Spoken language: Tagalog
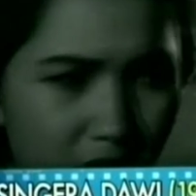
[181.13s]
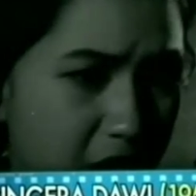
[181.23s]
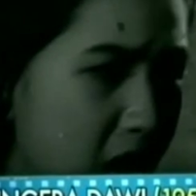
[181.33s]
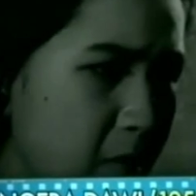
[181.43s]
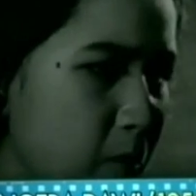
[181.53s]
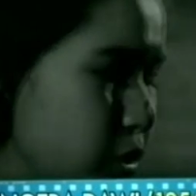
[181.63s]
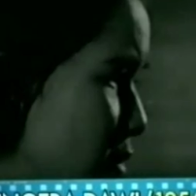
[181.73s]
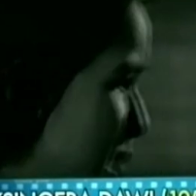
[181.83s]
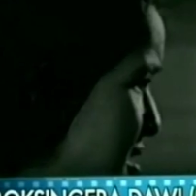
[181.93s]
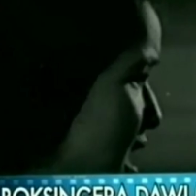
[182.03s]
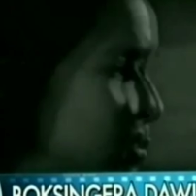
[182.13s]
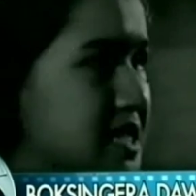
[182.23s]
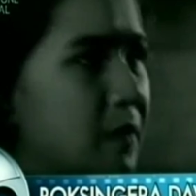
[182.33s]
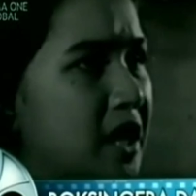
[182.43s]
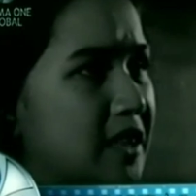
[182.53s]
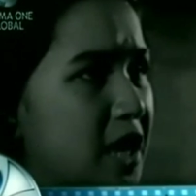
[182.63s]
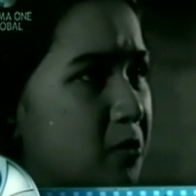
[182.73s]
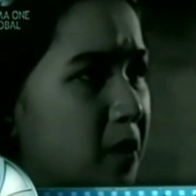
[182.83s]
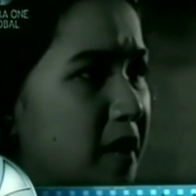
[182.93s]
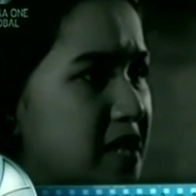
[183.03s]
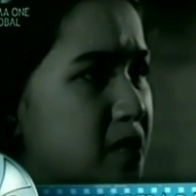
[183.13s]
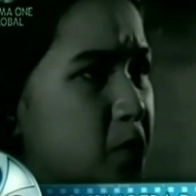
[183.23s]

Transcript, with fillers: Kaya ang mabuti pa ay sama-sama na tayong magbalik